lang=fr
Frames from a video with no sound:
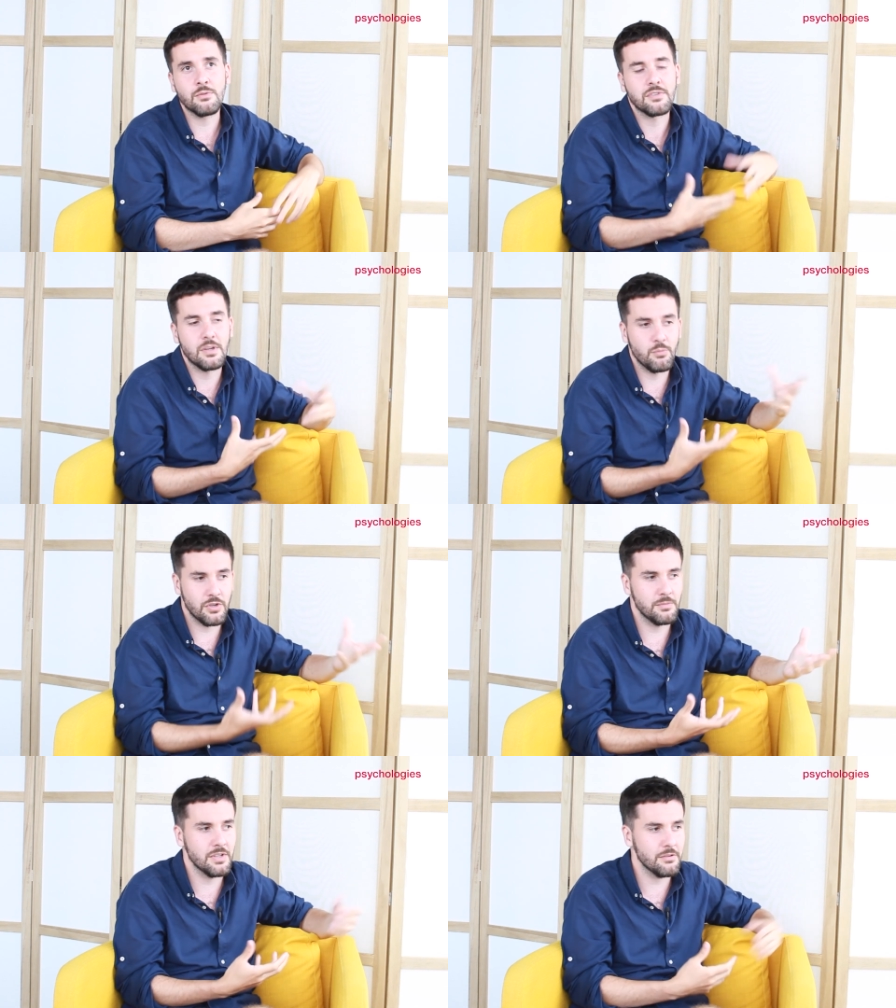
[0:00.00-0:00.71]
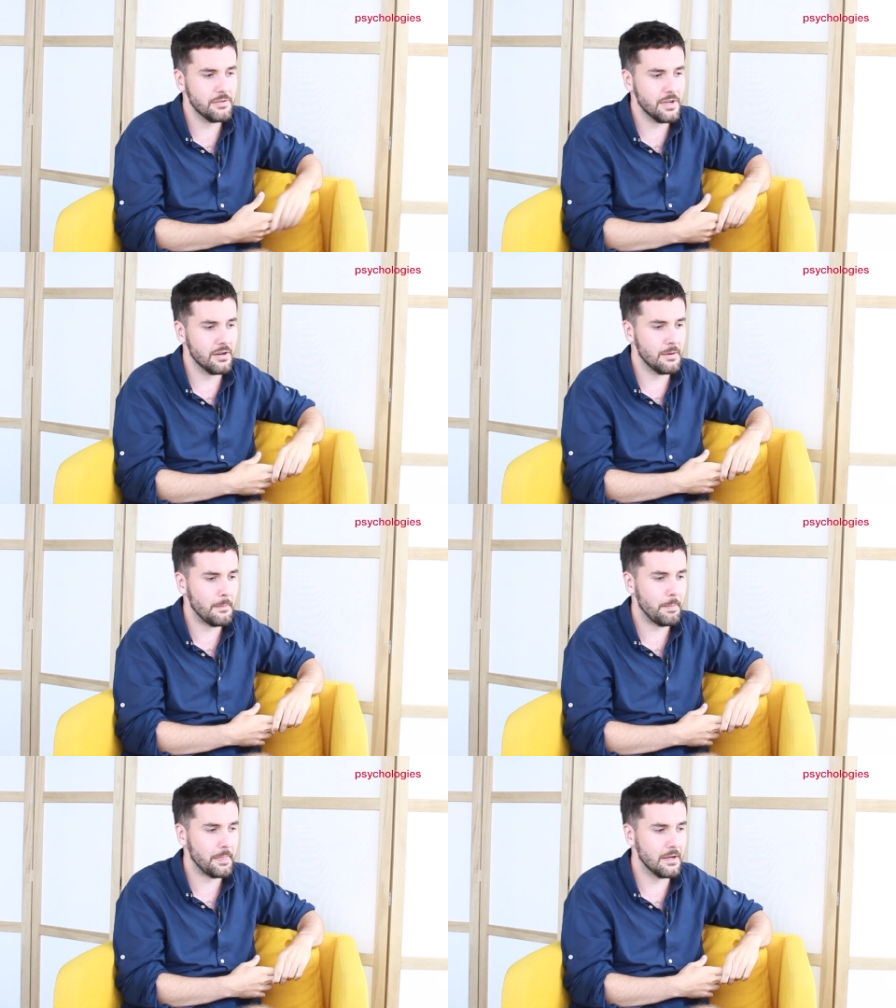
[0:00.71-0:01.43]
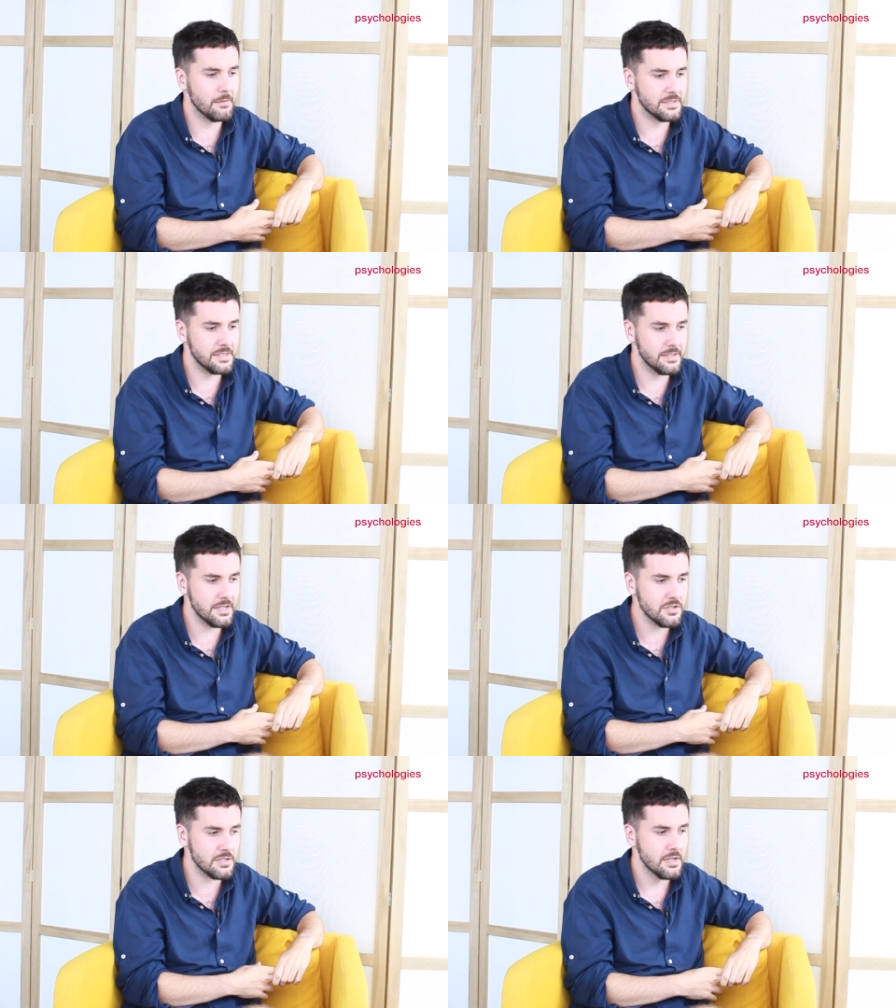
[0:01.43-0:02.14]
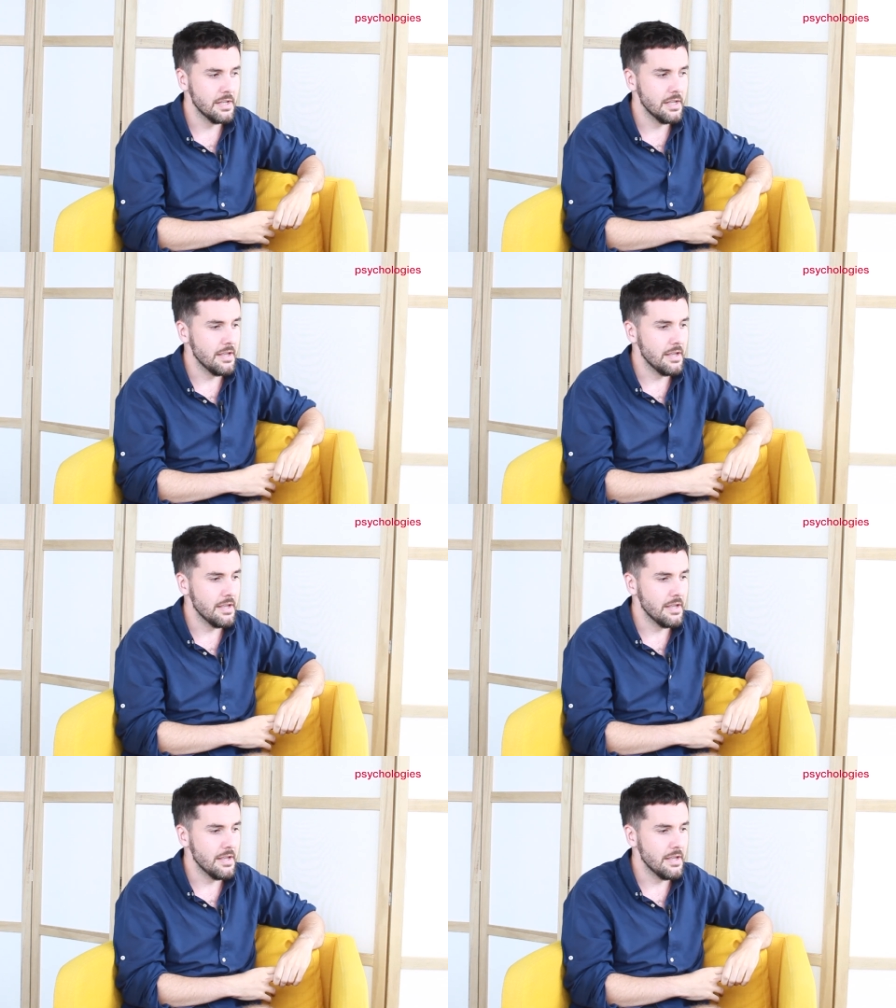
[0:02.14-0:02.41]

donc ça peut être bien de faire un, petit déj.